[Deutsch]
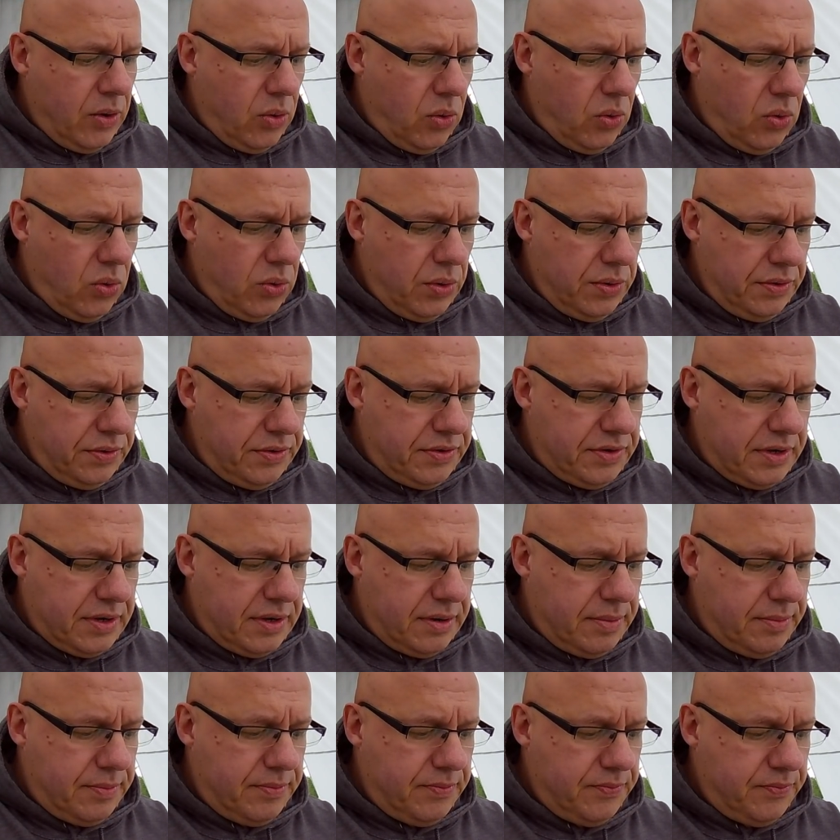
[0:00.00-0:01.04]
Und
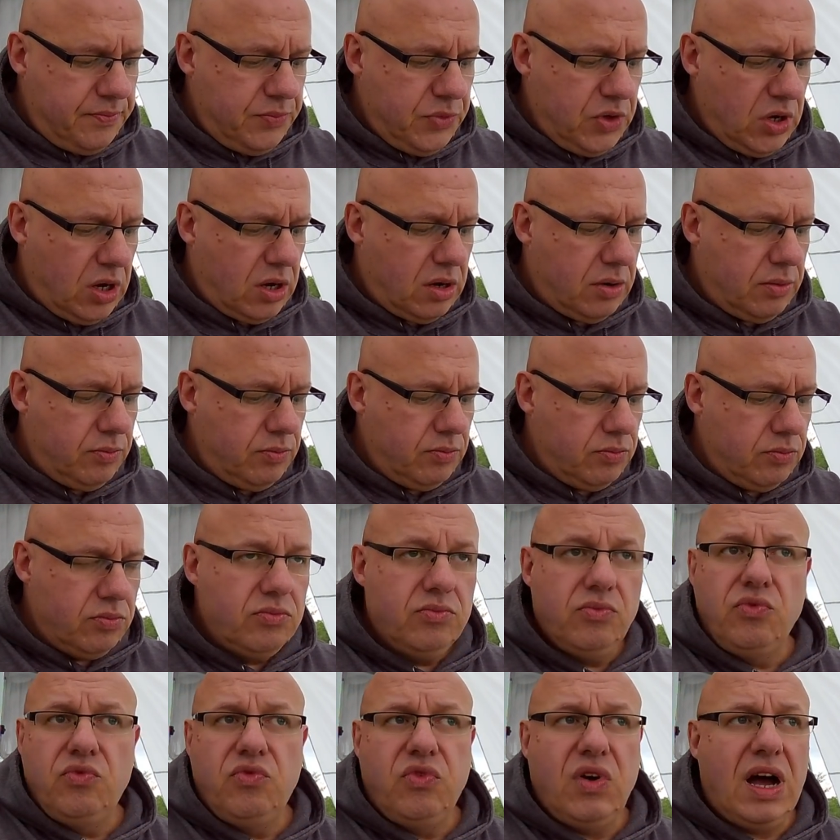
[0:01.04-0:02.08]
ähm, ja,
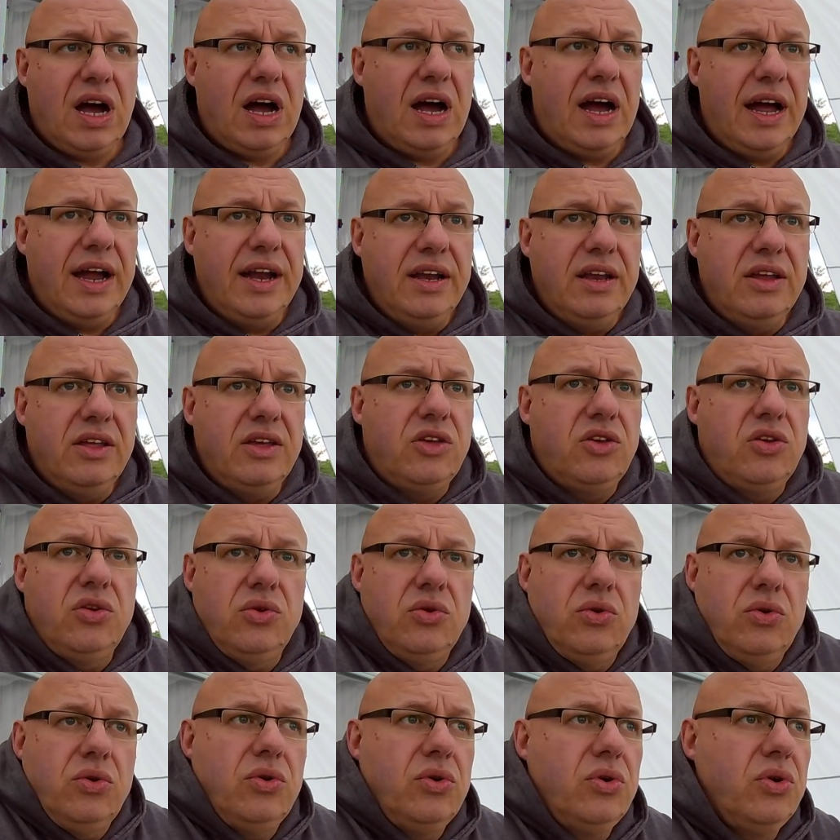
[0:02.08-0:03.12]
war eigentlich
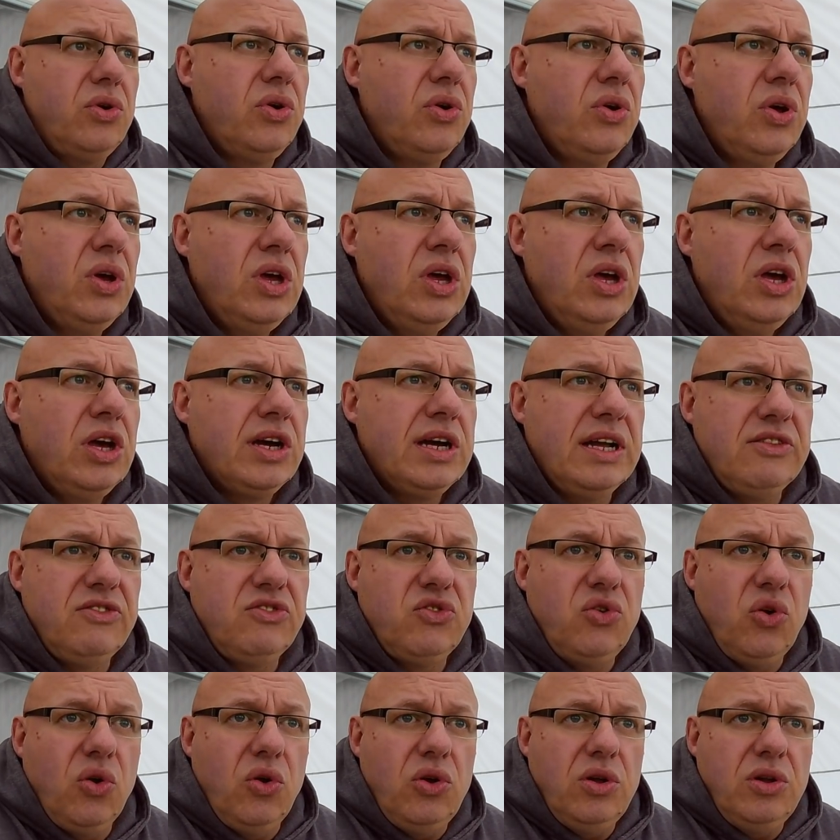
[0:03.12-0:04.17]
äh,
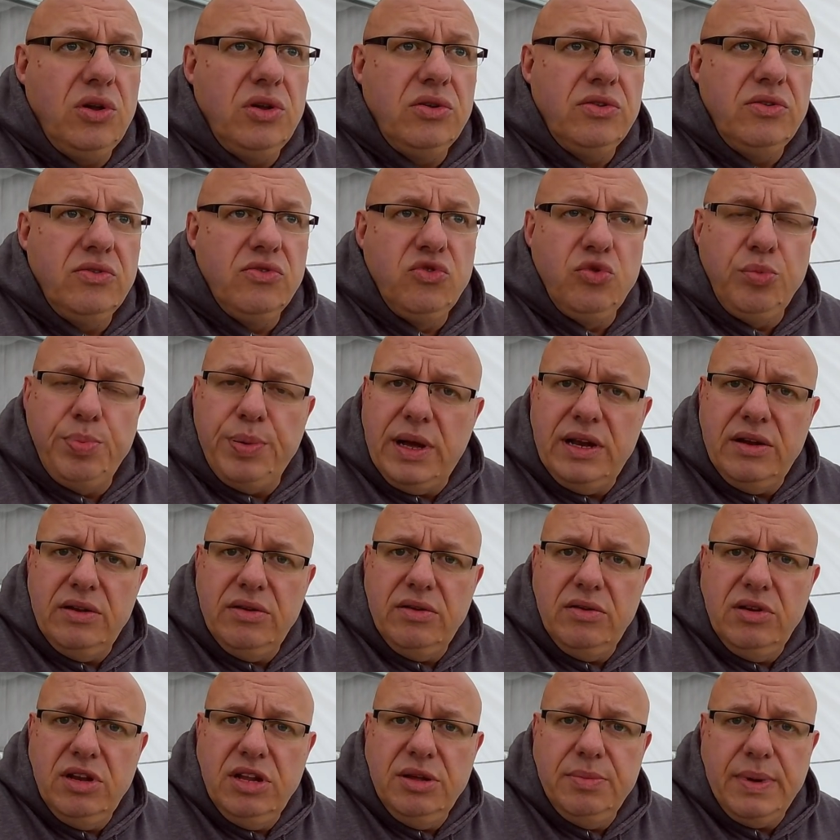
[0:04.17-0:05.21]
ganz toll, super
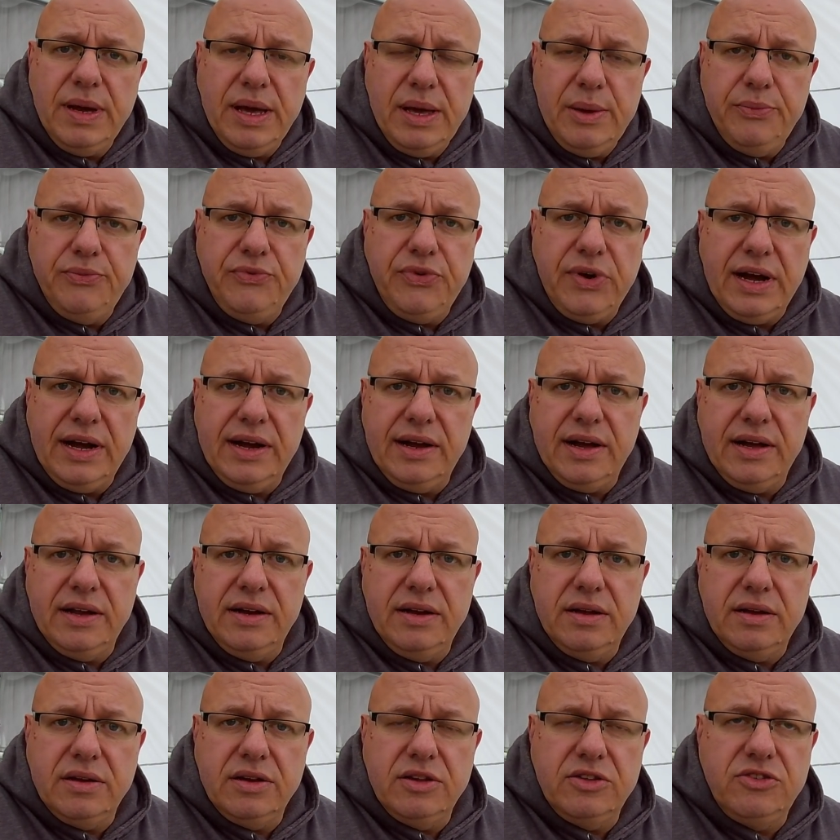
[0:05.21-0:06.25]
lieber Empfang
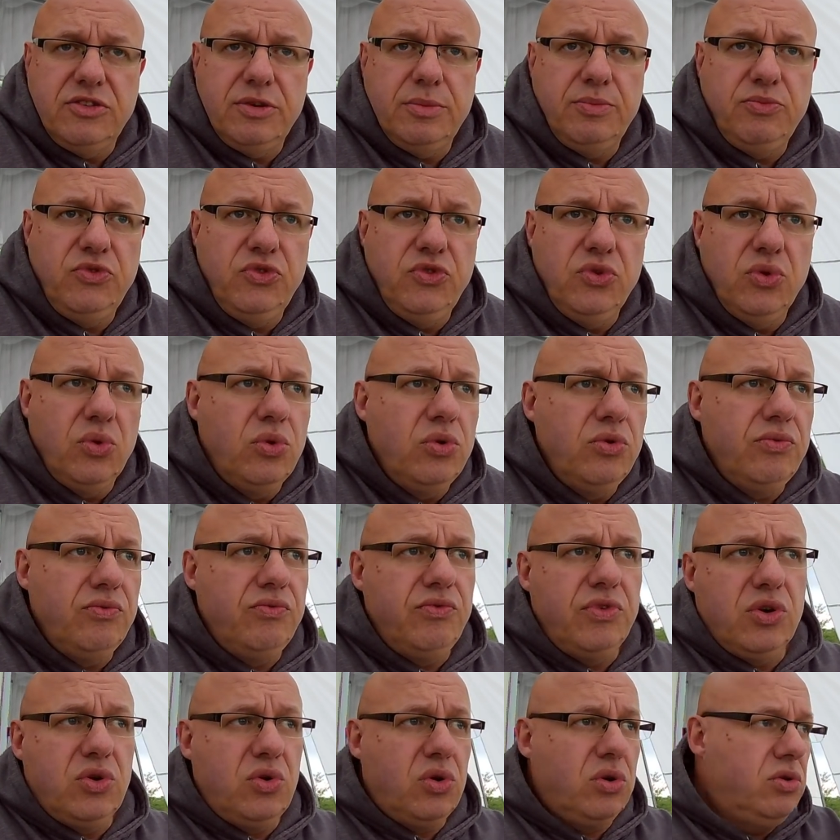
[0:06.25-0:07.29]
an der
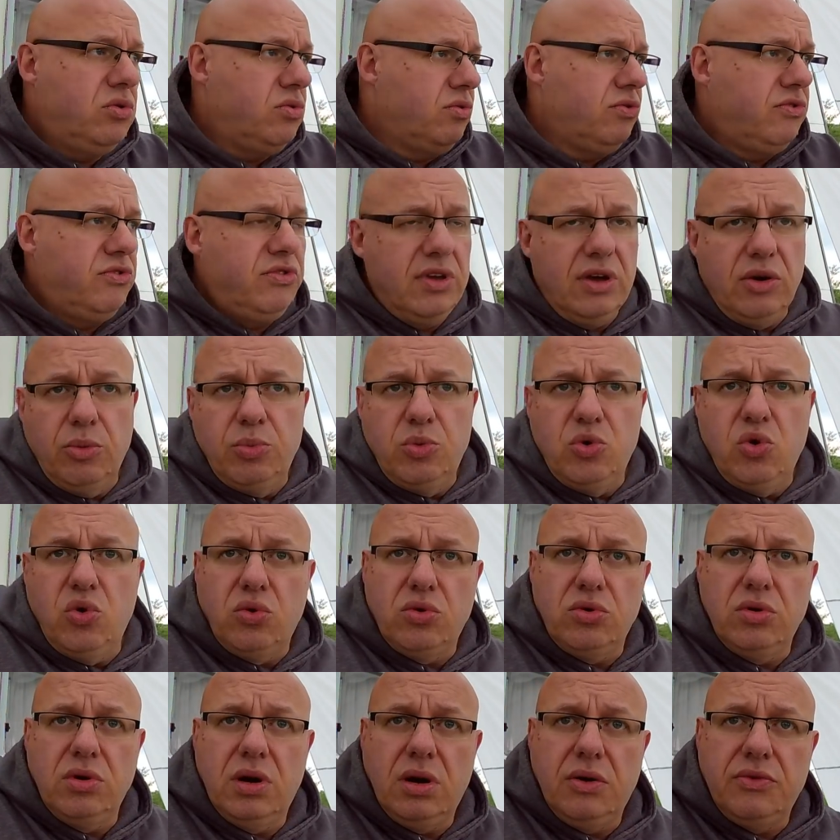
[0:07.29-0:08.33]
Rezeption. Wir konnten uns hier
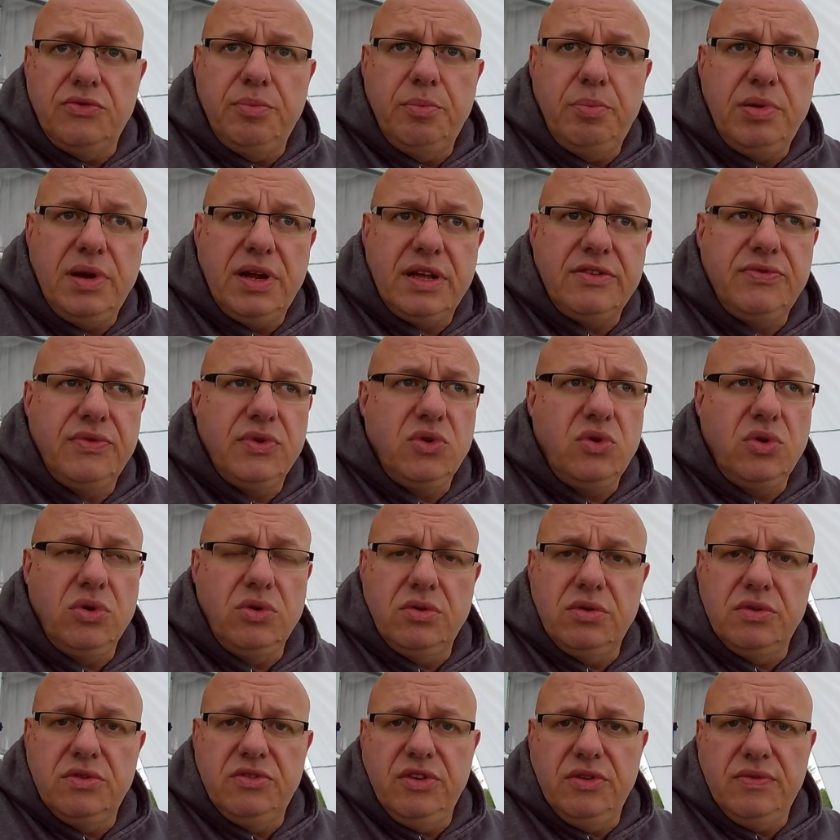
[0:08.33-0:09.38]
umgucken auf dem Platz, wir
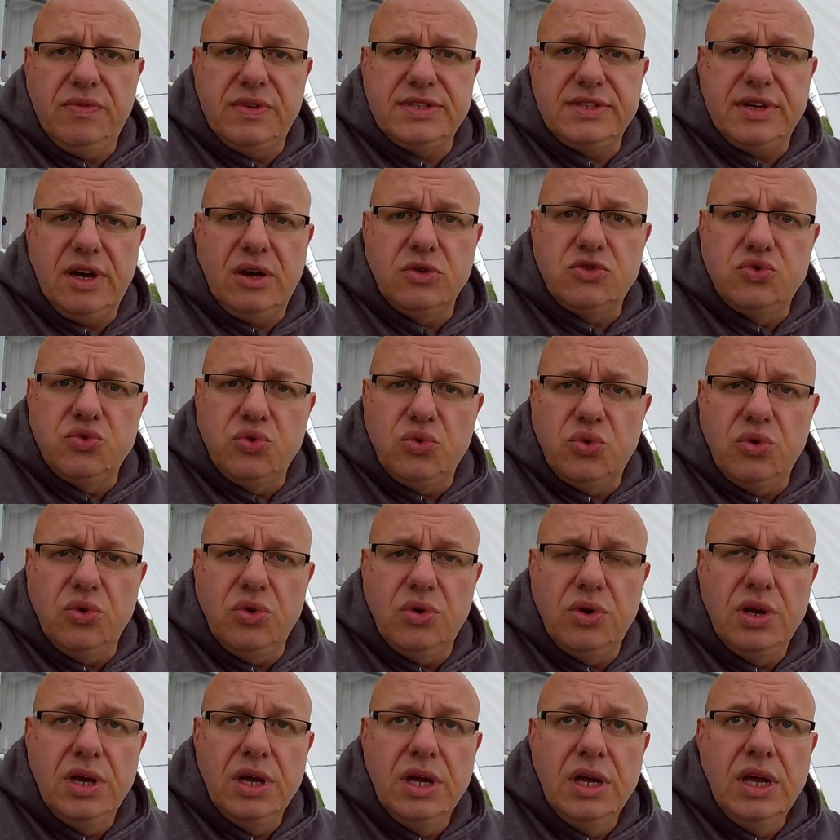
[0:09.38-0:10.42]
konnten uns hier was
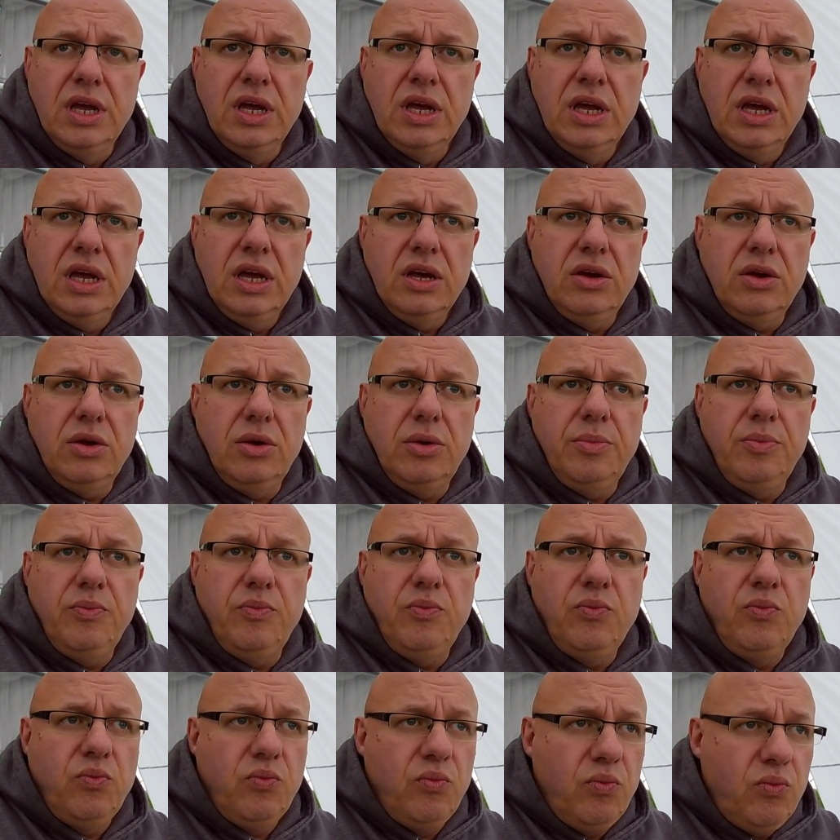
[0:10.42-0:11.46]
aussuchen.
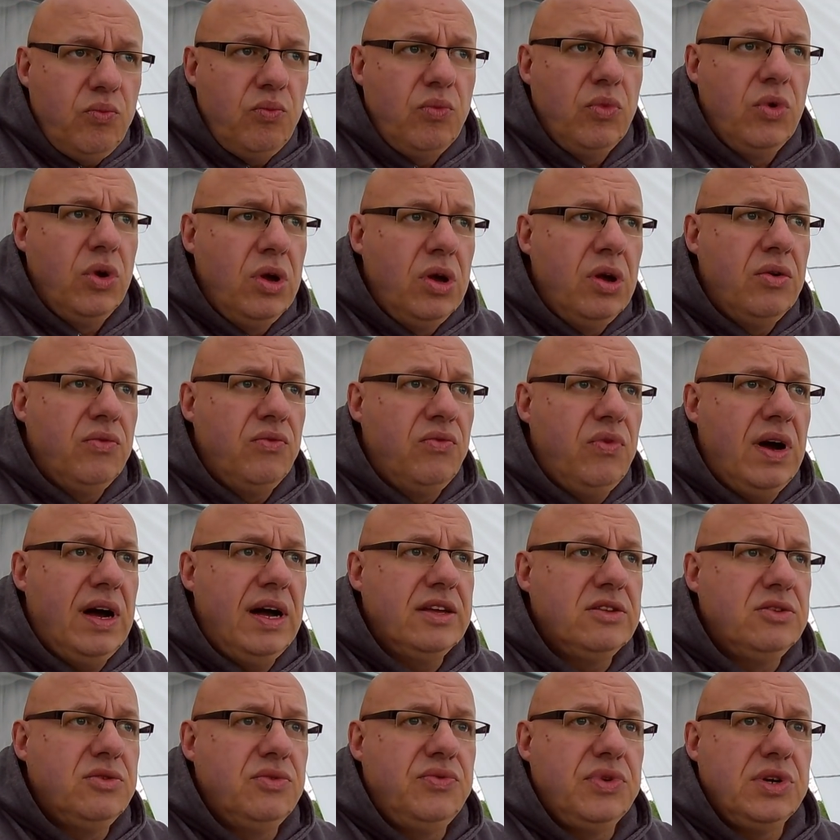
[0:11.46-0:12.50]
Ähm, war
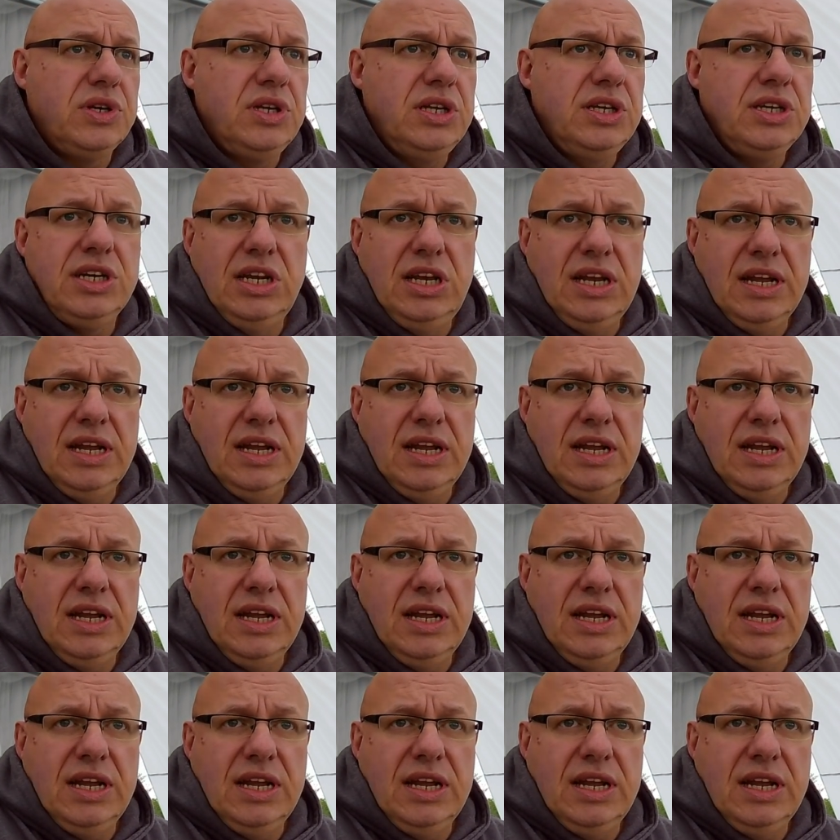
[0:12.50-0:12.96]
also wirklich